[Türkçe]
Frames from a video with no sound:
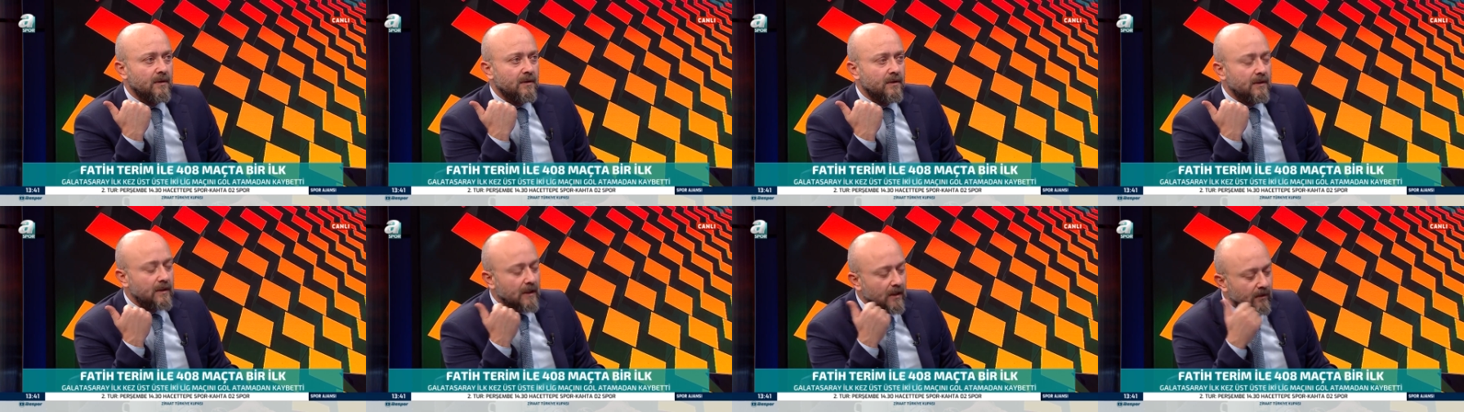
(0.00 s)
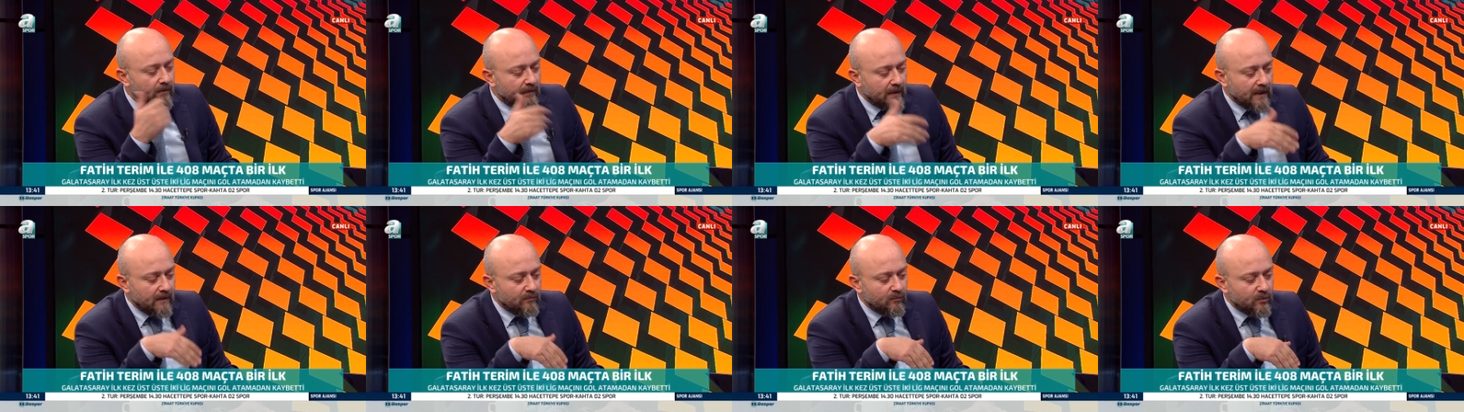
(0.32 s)

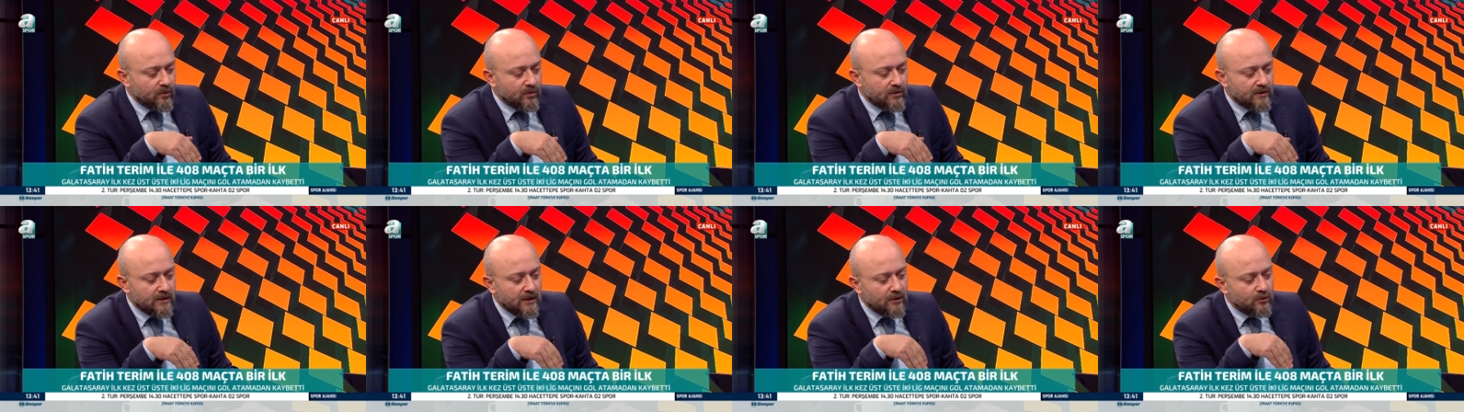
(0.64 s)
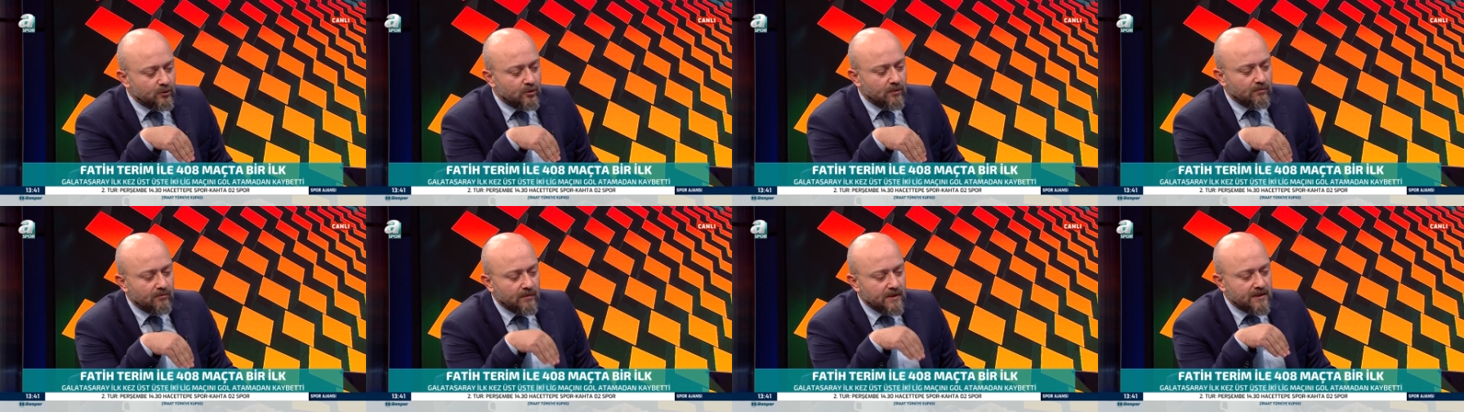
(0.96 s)
Ya ben bunu
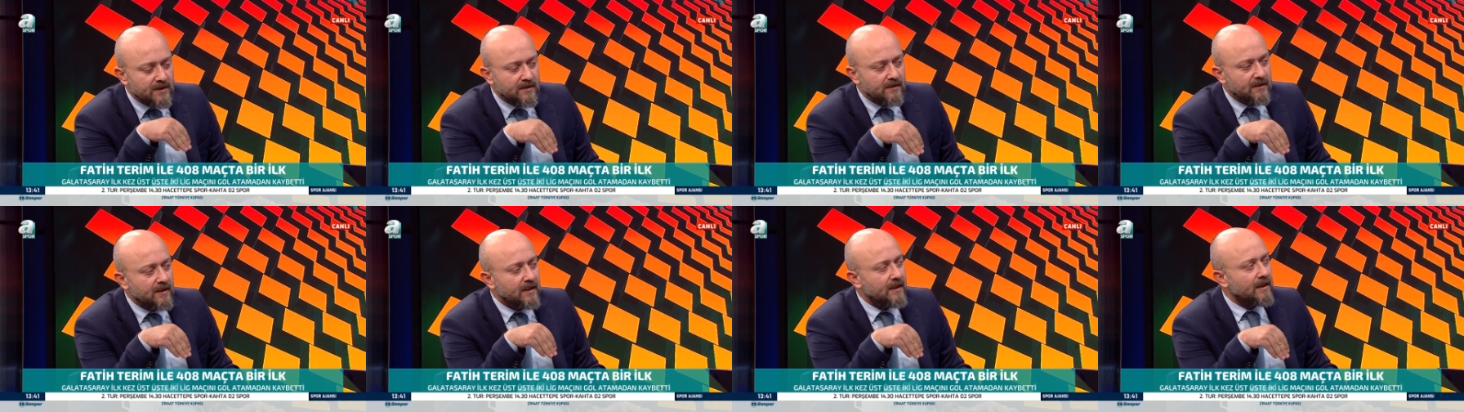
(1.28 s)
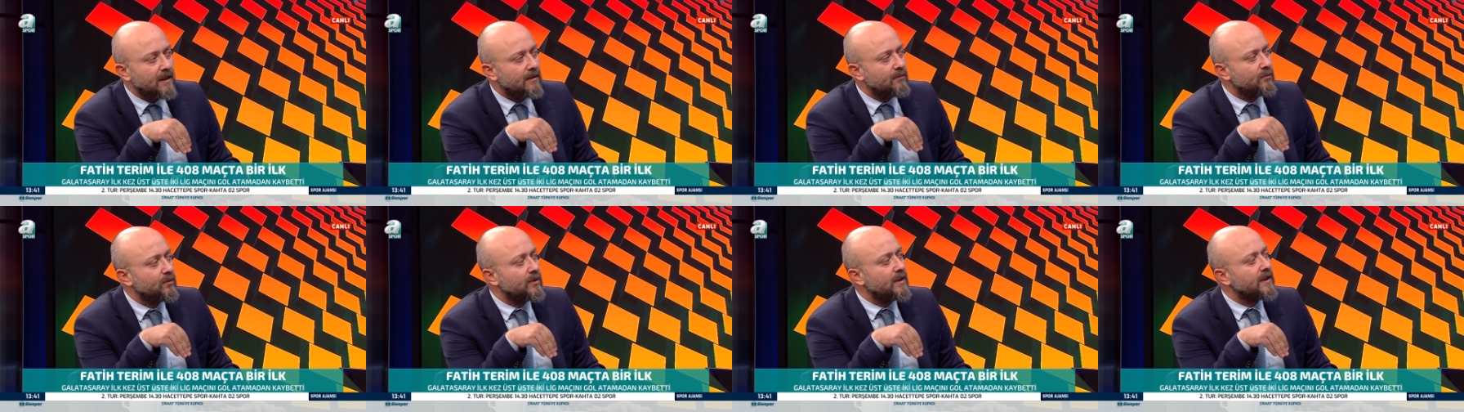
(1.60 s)
sezon başında
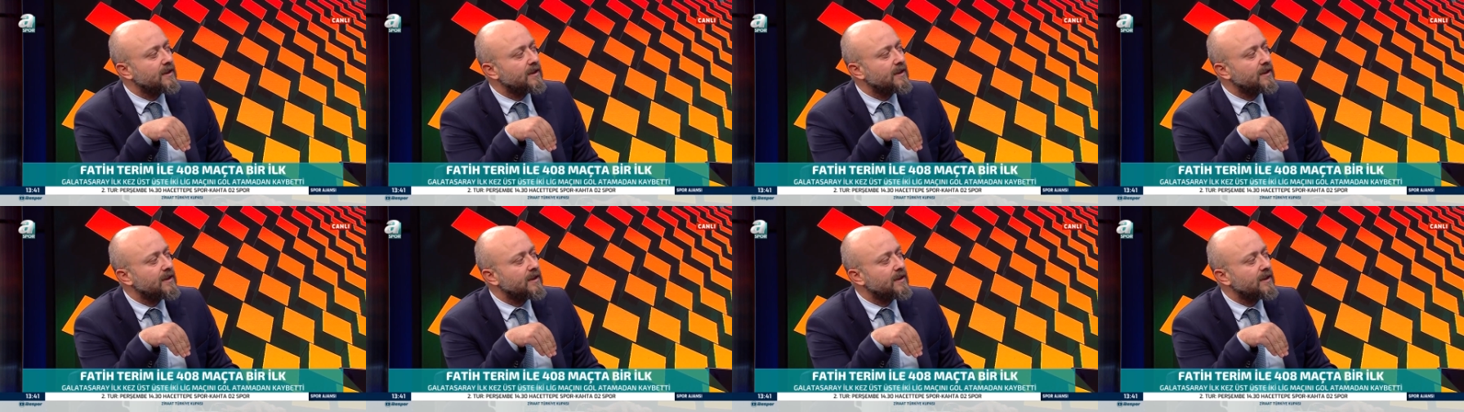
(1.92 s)
kabul